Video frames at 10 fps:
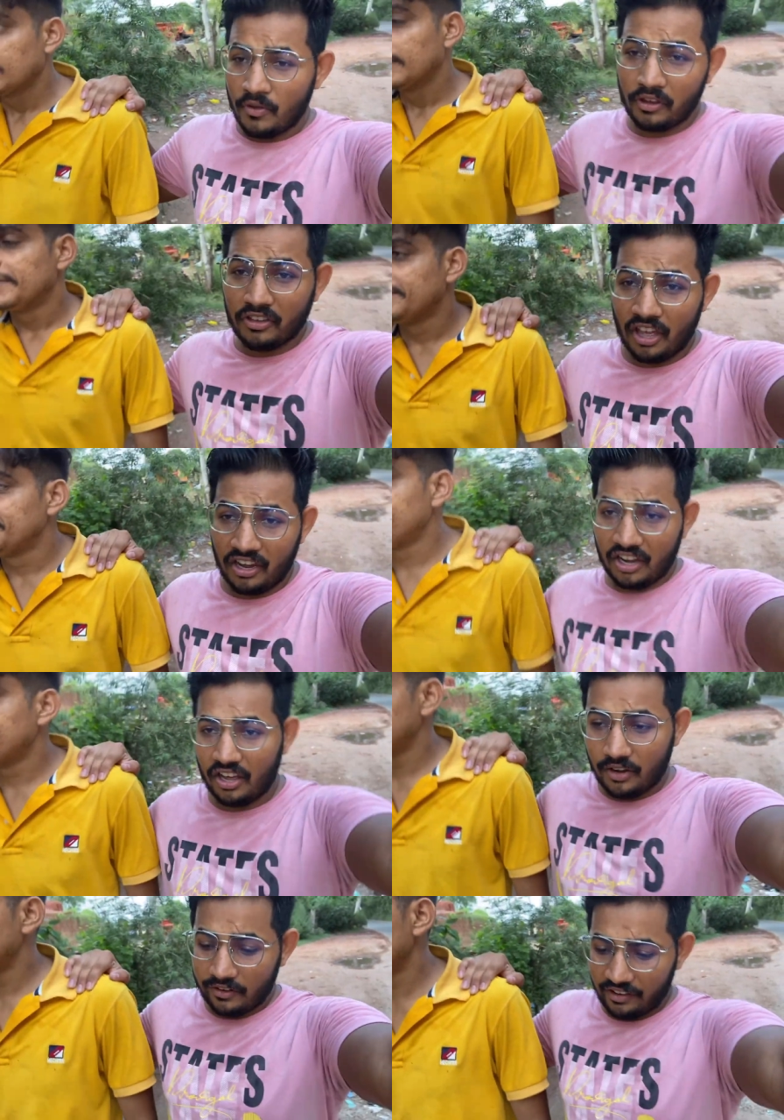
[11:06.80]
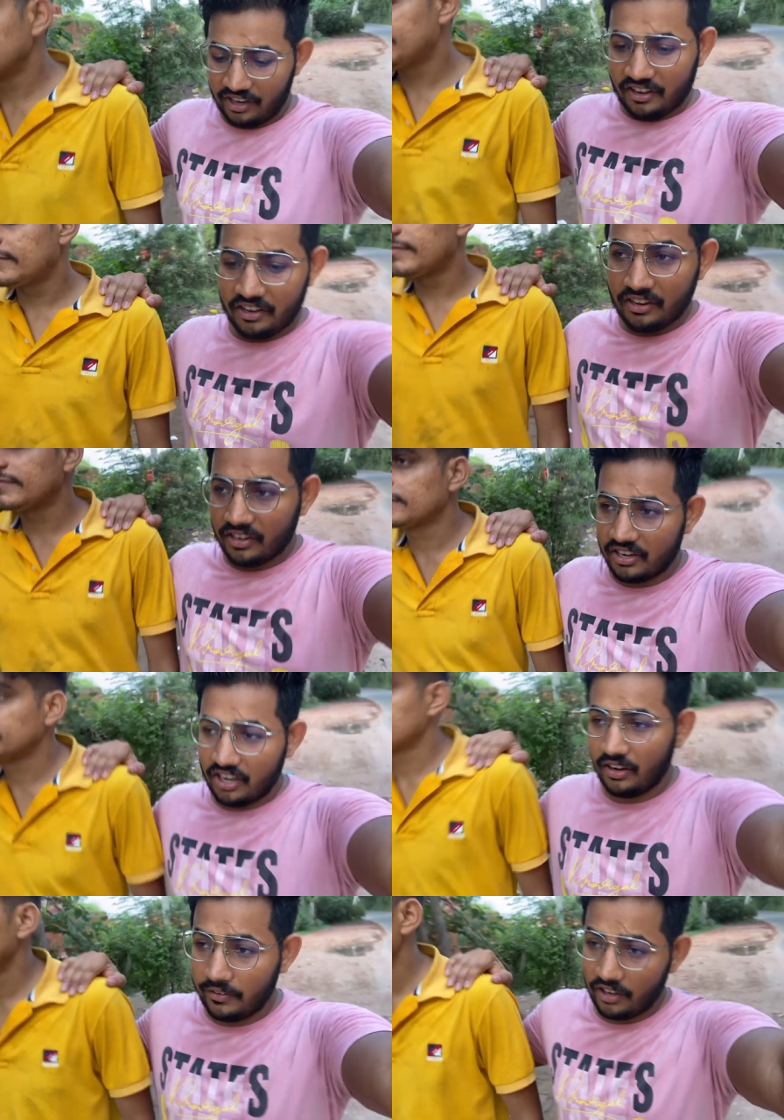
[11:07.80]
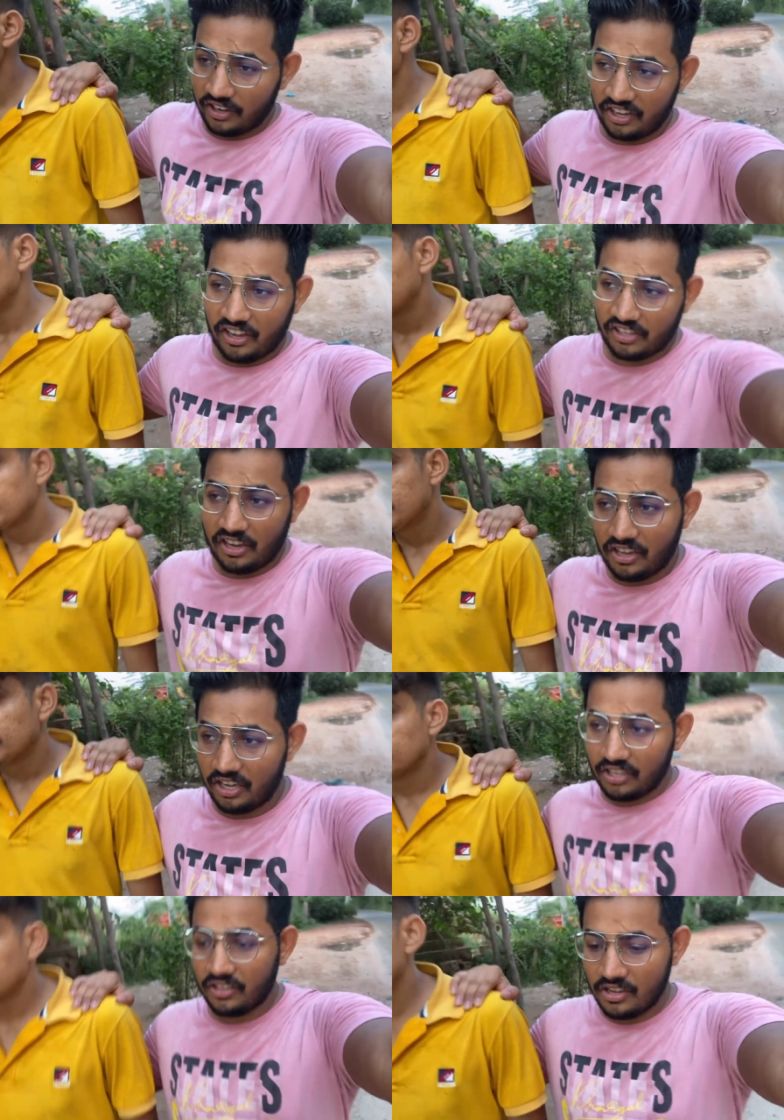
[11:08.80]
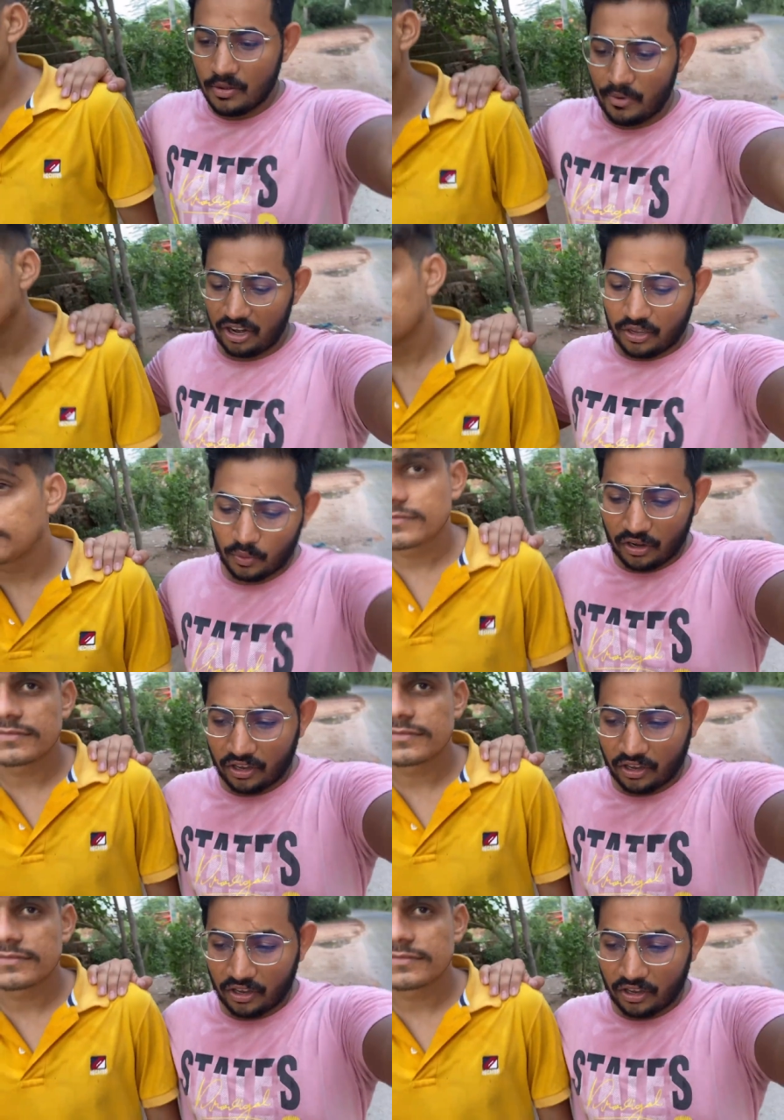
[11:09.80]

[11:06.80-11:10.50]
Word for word: वहीं जा रहे हैं खाना वगैरह लेने खाना वगैरह लेके आ जाएंगे पैक करवा